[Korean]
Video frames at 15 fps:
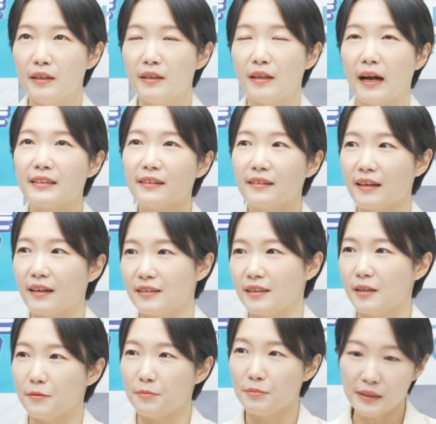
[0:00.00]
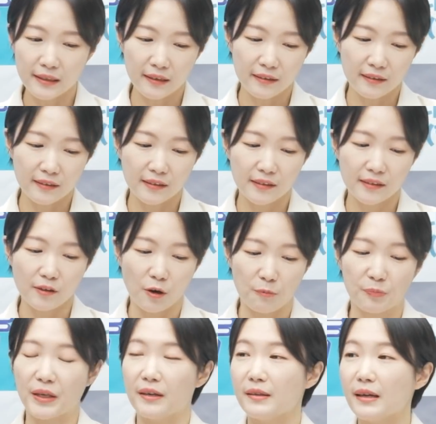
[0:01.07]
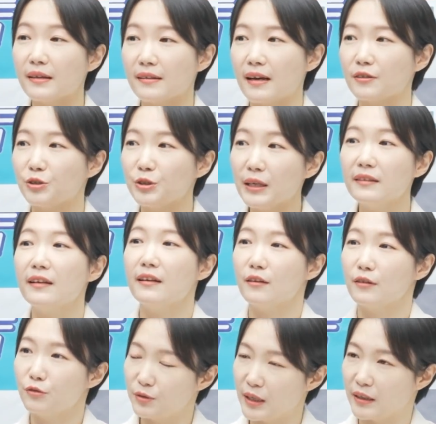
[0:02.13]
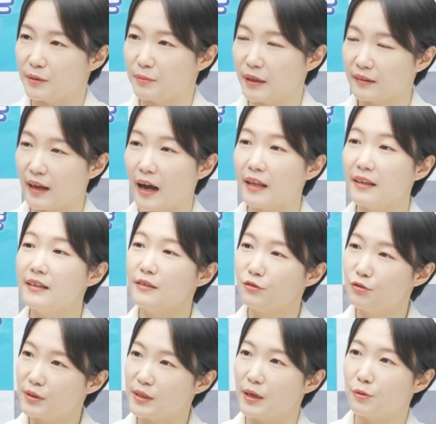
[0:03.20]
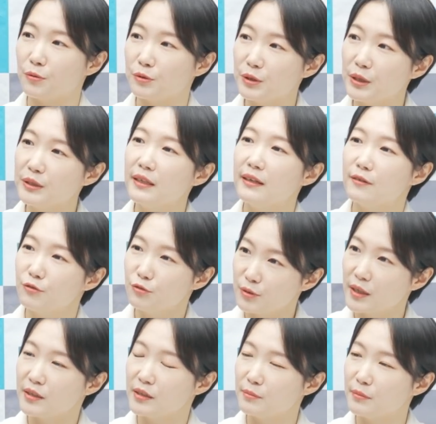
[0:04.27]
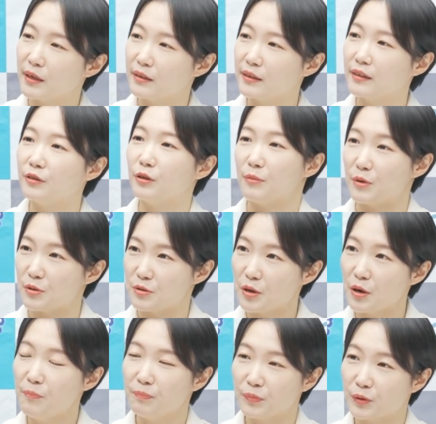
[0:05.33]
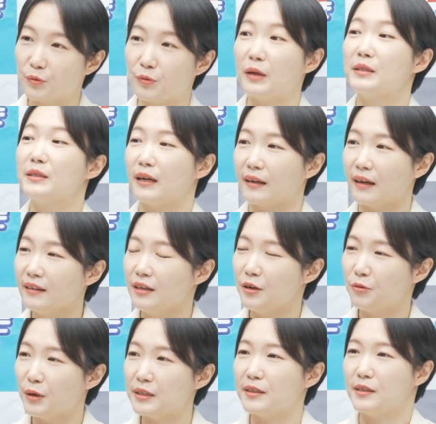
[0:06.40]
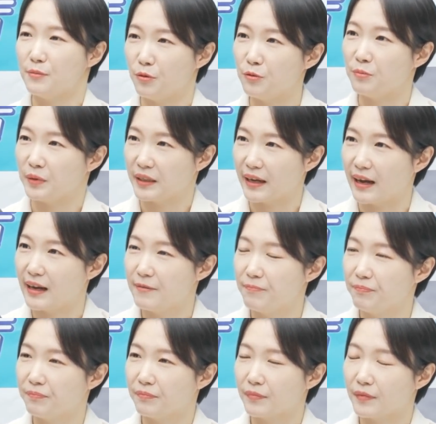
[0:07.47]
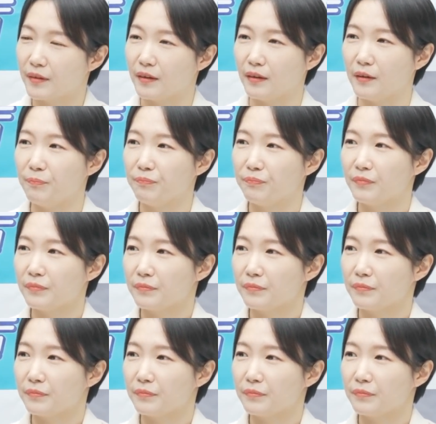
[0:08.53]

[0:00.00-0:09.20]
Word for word: 이 당시까지 핀테크 업계 사상 최대의 투자 금액, 음. 단일 투자로 최대의 투자 금액이 음. 되면서 또 굉장한 화제를 모읍니다. 네. 네.